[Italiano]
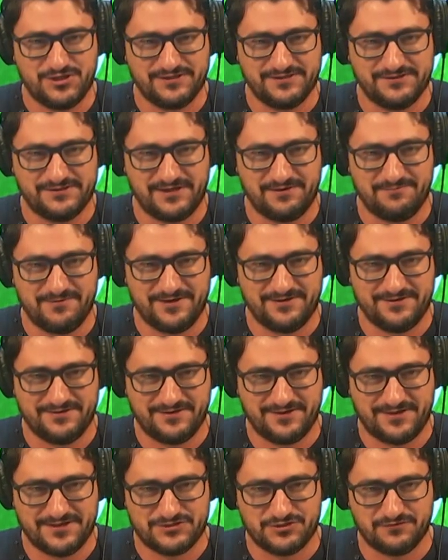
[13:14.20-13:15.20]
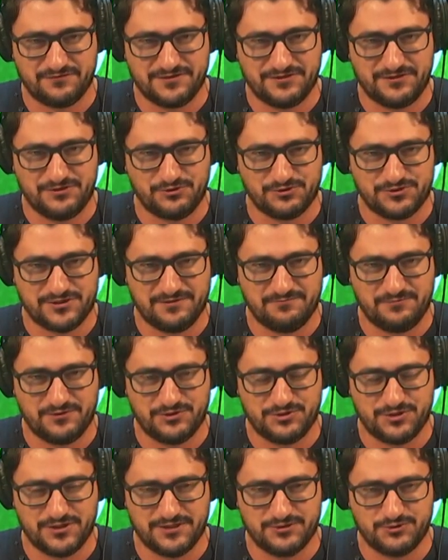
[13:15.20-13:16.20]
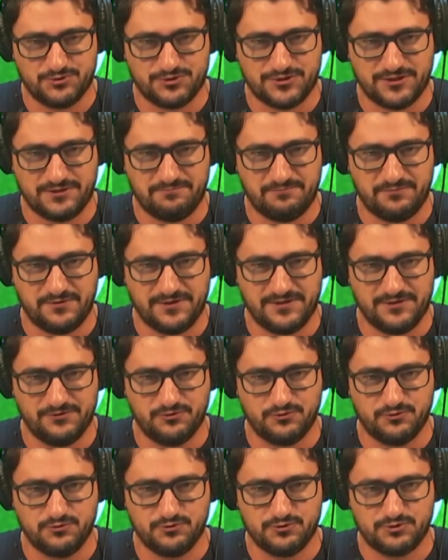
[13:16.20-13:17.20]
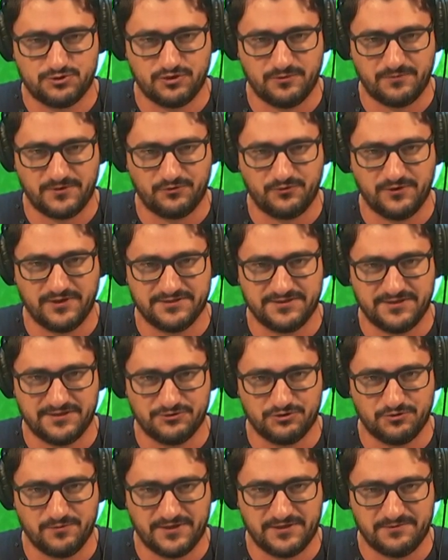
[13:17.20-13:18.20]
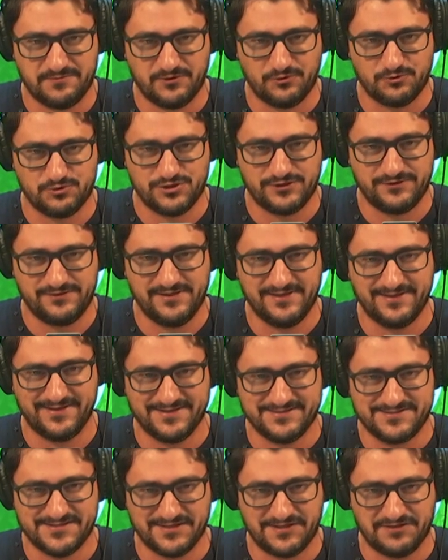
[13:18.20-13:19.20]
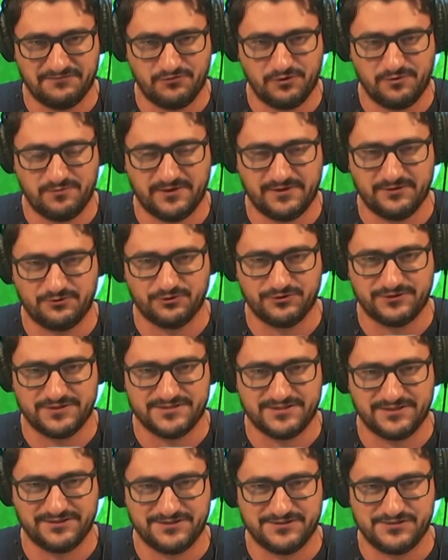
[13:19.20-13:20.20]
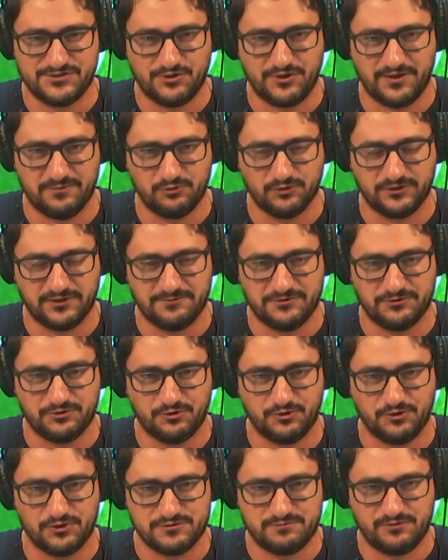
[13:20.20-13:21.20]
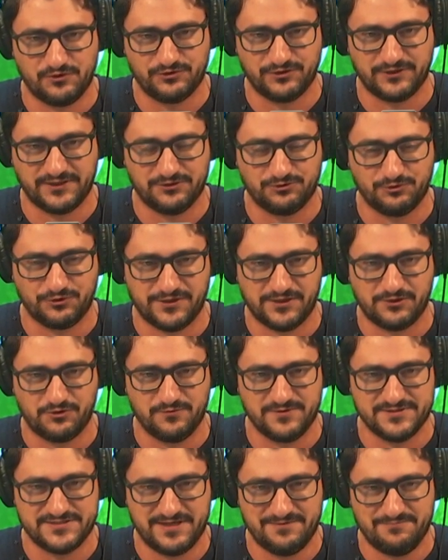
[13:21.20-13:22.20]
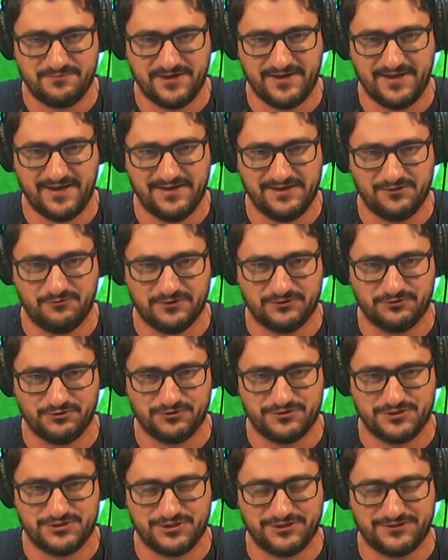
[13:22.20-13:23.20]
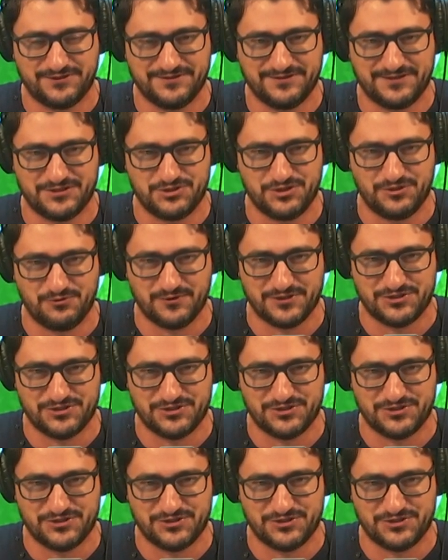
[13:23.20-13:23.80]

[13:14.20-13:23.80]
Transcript: di Telebari ringrazio Federico Semplice e Giuseppe Lorusso, per quella di Radio Bari Paolo Gentile, grazie anche a voi per la cortese attenzione, appuntamento con lo sport che torna come sempre alle 14.35.